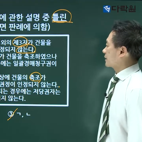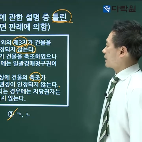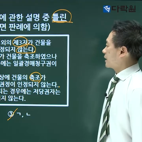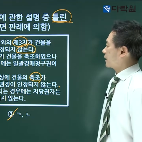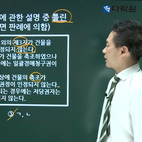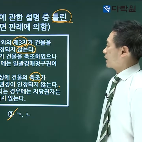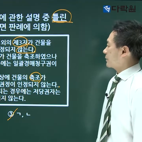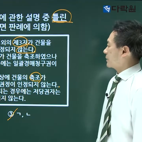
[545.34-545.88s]

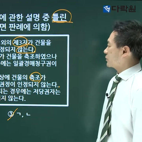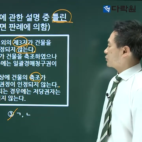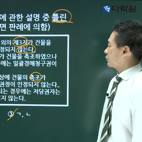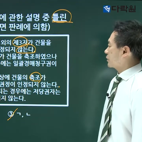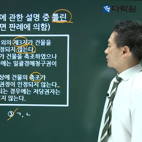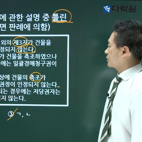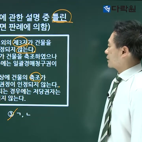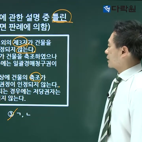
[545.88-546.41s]
일괄매총
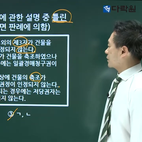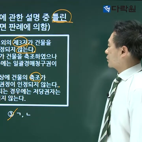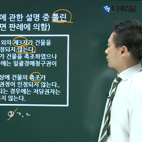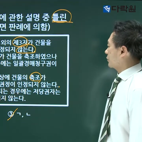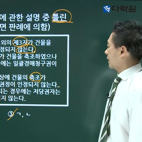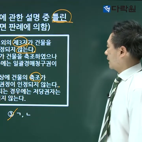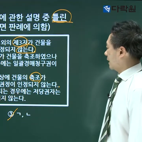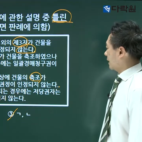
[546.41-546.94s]
인정된
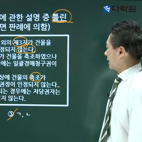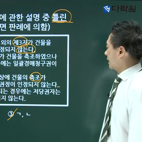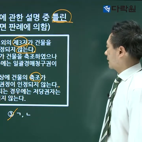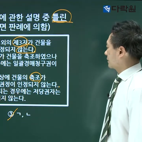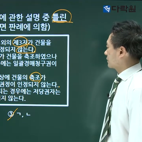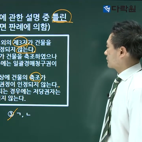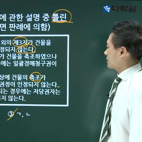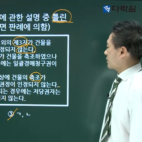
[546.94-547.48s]
경우에
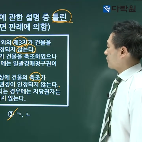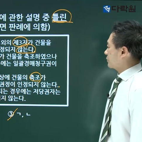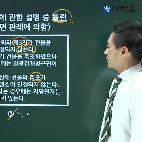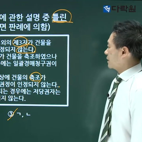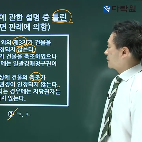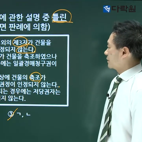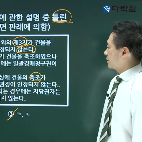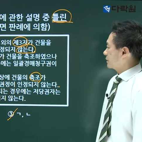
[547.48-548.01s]

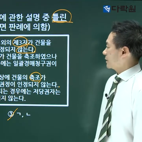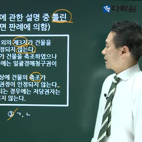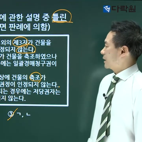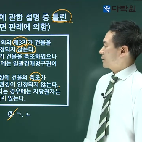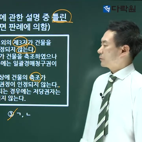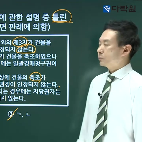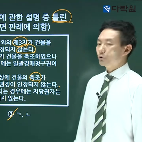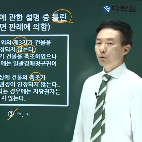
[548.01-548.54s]
저당권자는
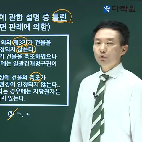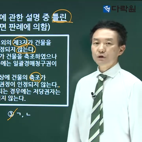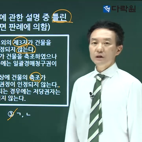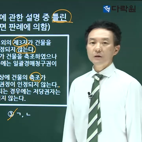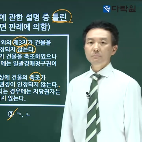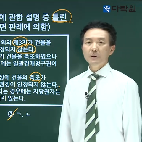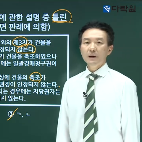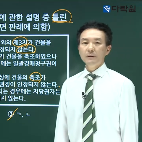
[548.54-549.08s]

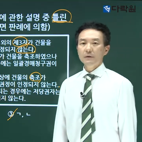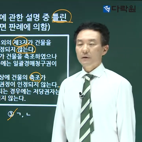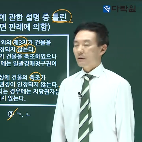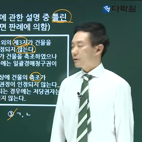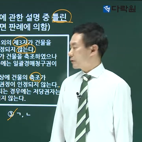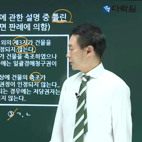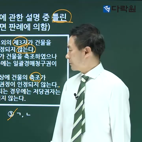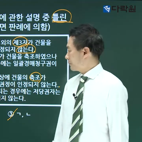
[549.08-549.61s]
토지만
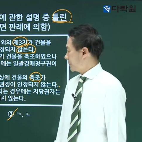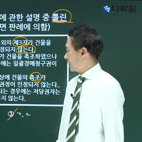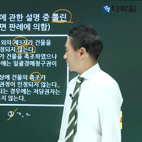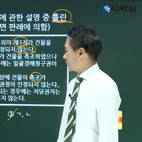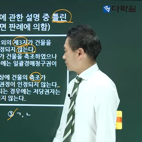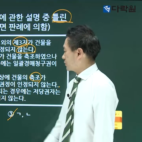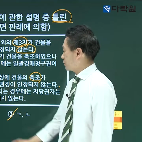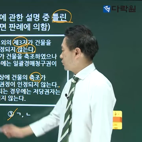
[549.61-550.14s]
경매
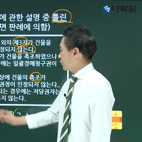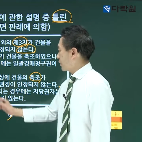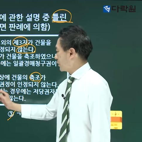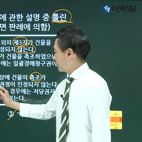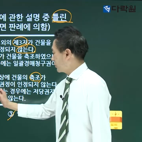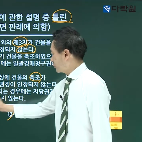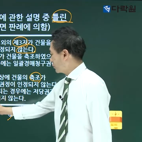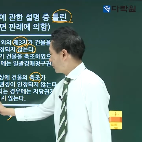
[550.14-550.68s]

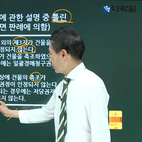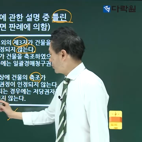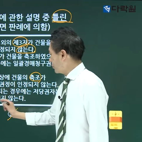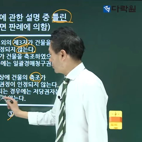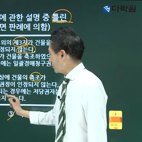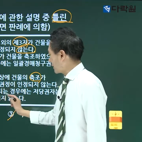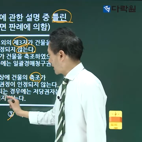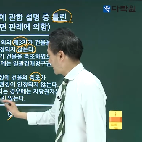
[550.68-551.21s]
청구하는 것도
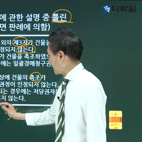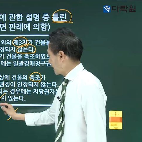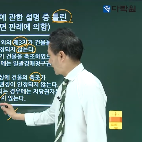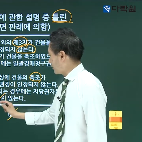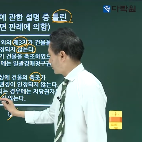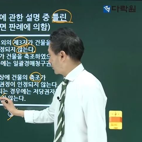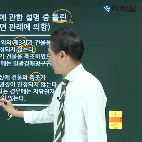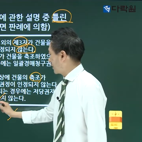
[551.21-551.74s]

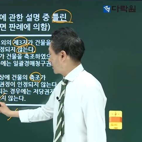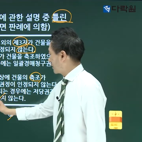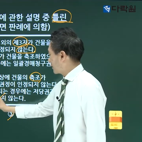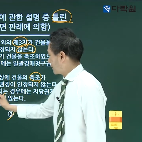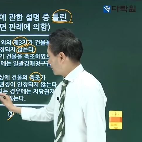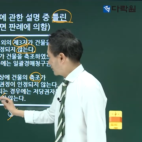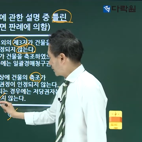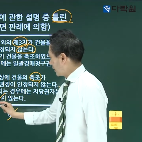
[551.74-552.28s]
허용된다죠.
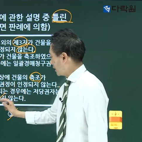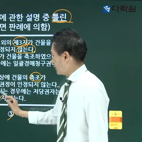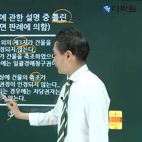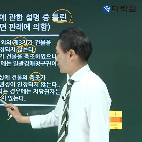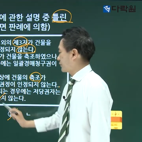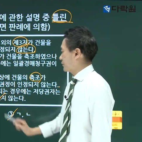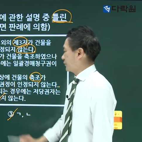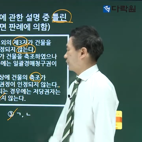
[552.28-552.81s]
선택할 수
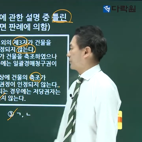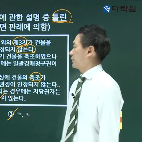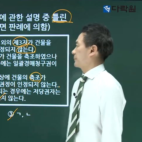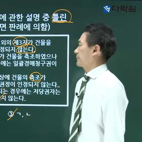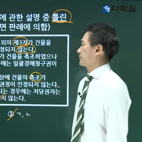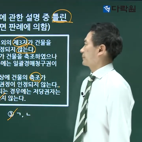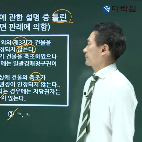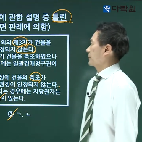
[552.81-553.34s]
있죠.
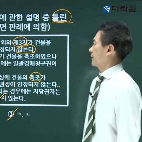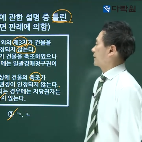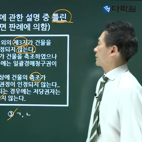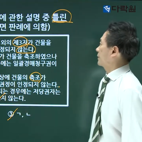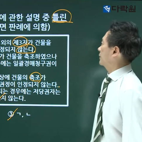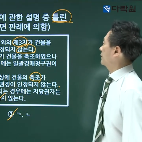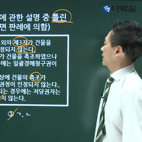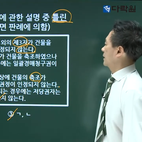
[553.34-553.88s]

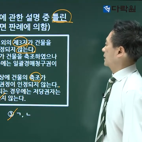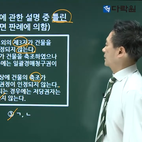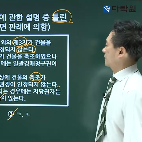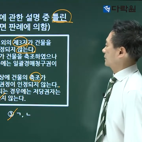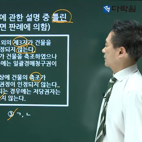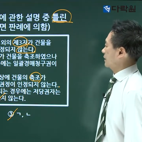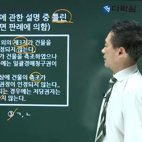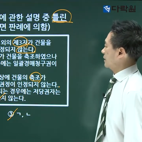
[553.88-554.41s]
그래서
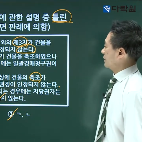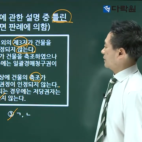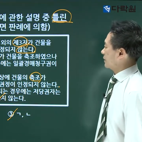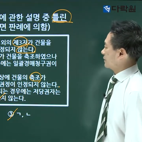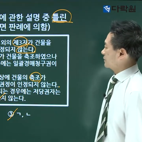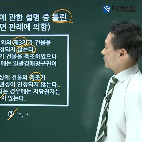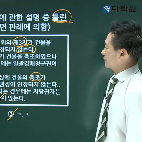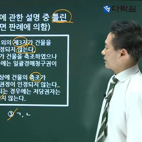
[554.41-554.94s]
틀린
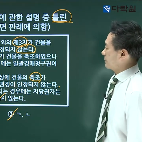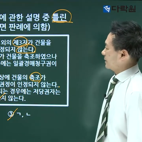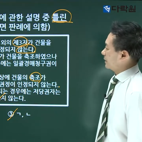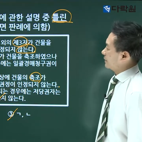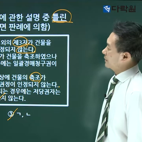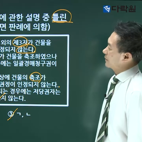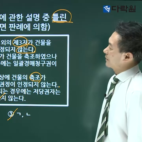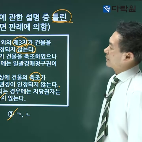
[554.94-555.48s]
거라
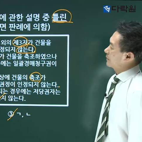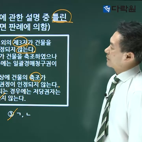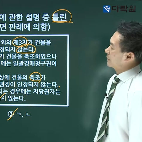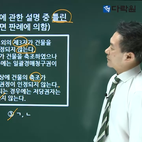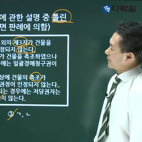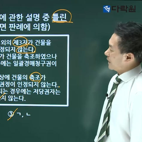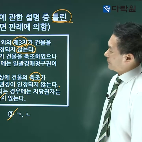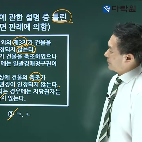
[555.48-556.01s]
정답이
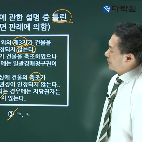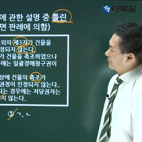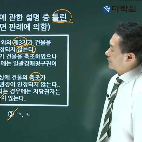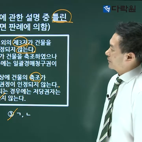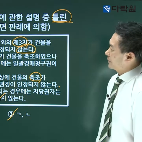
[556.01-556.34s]
4번